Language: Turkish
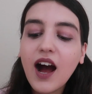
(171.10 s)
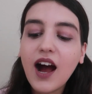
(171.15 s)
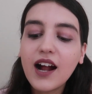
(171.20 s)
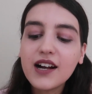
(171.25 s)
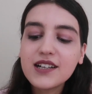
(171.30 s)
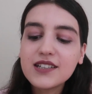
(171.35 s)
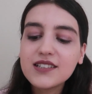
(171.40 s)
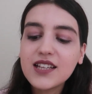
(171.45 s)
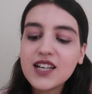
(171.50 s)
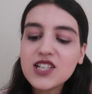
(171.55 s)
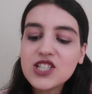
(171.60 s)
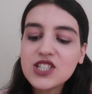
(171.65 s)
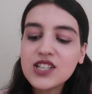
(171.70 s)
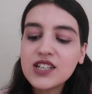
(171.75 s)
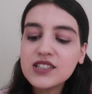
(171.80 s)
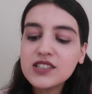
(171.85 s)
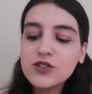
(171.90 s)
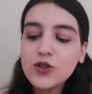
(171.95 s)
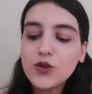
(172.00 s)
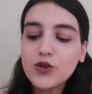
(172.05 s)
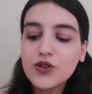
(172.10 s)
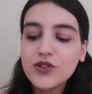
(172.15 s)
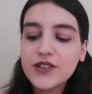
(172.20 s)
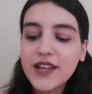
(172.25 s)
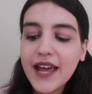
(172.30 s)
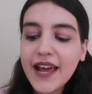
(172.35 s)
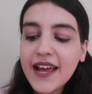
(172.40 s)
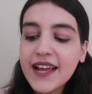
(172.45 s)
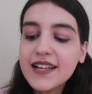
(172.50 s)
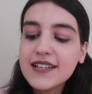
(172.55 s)
Arkadaşlarının
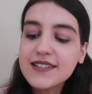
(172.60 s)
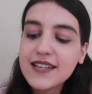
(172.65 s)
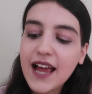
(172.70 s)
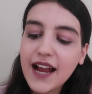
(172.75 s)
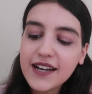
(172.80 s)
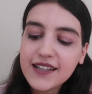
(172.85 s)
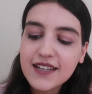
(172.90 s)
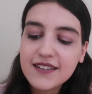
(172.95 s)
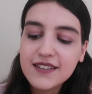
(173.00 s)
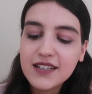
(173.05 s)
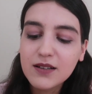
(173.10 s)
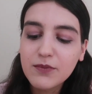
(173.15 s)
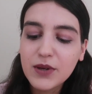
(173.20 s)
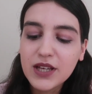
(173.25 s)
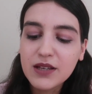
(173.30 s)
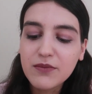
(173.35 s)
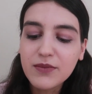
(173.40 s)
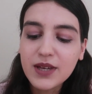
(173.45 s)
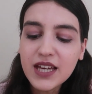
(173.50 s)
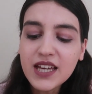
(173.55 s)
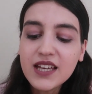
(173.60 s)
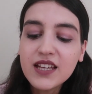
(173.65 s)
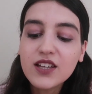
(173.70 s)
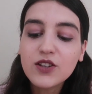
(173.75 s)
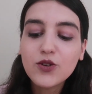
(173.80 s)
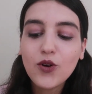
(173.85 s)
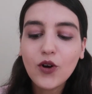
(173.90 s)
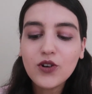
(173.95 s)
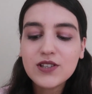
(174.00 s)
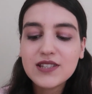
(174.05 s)
önünde terk edilmeyi mi
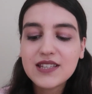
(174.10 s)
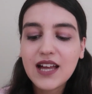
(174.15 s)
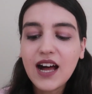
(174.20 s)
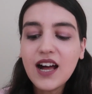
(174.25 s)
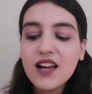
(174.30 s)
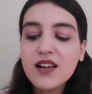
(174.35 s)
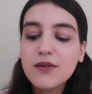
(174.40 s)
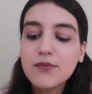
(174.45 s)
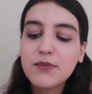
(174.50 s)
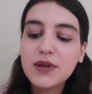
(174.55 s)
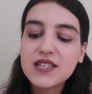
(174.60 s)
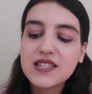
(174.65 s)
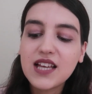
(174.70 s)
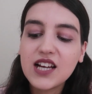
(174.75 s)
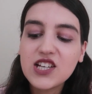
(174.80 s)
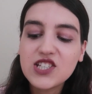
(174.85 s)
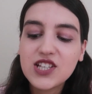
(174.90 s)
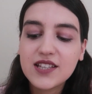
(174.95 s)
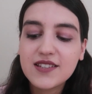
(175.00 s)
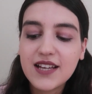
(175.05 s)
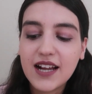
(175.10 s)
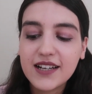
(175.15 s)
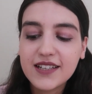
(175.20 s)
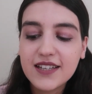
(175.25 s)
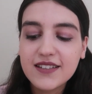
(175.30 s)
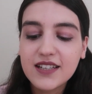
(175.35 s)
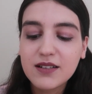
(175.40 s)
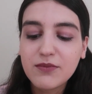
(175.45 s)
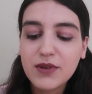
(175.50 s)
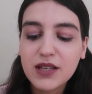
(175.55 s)
yoksa mesajla terk
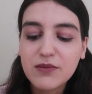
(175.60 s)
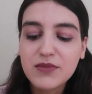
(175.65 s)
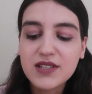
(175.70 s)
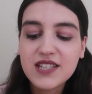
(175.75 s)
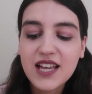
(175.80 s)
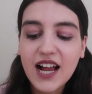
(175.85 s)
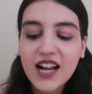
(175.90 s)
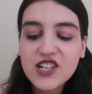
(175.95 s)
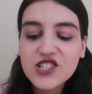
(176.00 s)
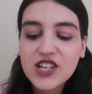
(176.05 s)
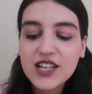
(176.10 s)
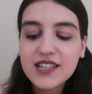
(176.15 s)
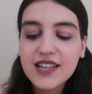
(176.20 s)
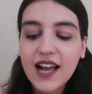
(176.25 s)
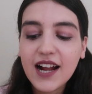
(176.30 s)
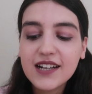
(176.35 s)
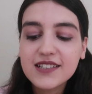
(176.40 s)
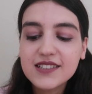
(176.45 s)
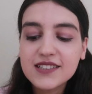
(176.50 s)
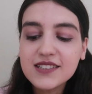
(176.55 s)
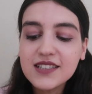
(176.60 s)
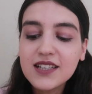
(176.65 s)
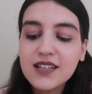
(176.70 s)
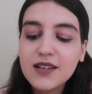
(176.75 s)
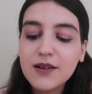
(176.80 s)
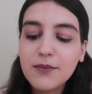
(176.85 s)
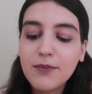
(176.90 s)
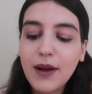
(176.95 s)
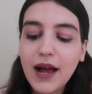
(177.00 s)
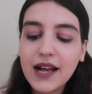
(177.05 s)
edilmeyi mi tercih ederdin?
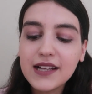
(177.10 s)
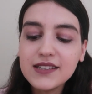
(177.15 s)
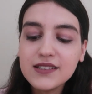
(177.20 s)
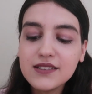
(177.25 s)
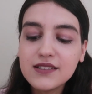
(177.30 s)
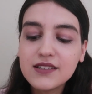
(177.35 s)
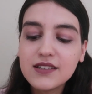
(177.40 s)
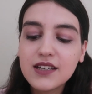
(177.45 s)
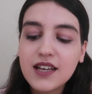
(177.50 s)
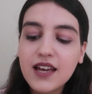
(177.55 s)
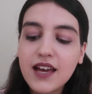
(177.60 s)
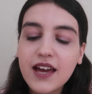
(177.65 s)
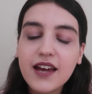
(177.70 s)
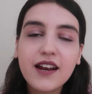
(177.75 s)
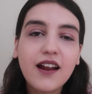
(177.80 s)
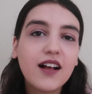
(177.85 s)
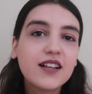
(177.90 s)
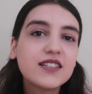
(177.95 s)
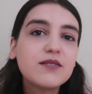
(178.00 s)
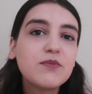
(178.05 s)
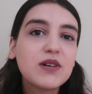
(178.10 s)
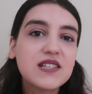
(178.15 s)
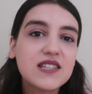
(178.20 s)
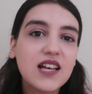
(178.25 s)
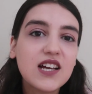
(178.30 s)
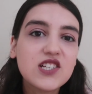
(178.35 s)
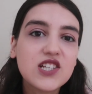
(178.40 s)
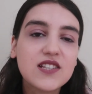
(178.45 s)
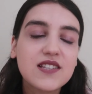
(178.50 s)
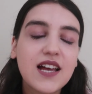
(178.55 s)
Ben herhalde
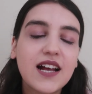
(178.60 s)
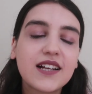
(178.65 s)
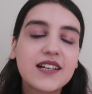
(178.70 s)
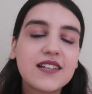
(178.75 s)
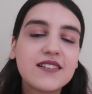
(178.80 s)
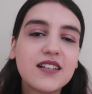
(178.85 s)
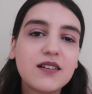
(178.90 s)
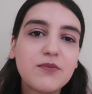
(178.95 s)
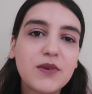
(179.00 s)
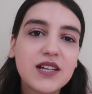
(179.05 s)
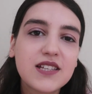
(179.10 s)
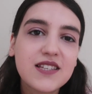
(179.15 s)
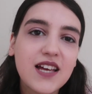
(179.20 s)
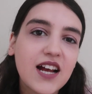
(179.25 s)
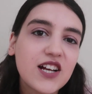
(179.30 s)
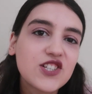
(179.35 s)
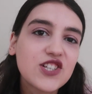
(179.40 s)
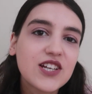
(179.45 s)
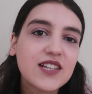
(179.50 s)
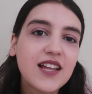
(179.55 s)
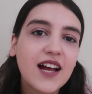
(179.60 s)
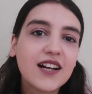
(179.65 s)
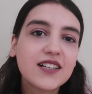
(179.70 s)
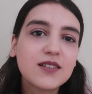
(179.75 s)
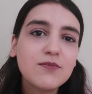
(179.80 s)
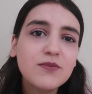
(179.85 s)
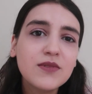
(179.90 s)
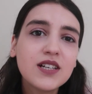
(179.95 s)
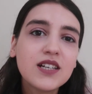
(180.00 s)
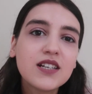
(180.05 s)
mesajla terk edilmeyi tercih
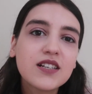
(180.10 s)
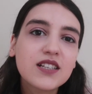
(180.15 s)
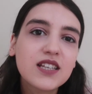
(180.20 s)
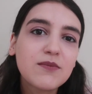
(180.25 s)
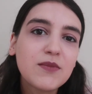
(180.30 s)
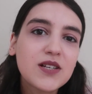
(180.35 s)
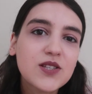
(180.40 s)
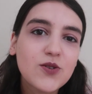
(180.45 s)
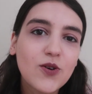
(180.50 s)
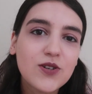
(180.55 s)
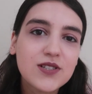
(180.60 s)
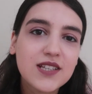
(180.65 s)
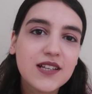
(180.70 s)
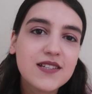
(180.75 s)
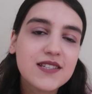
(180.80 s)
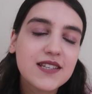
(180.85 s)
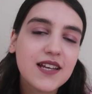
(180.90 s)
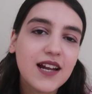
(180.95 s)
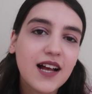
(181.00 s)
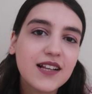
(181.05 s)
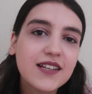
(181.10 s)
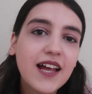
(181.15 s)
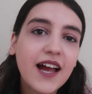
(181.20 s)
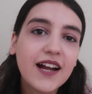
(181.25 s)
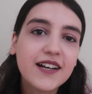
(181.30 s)
ederdim. Kime sorsanız herhalde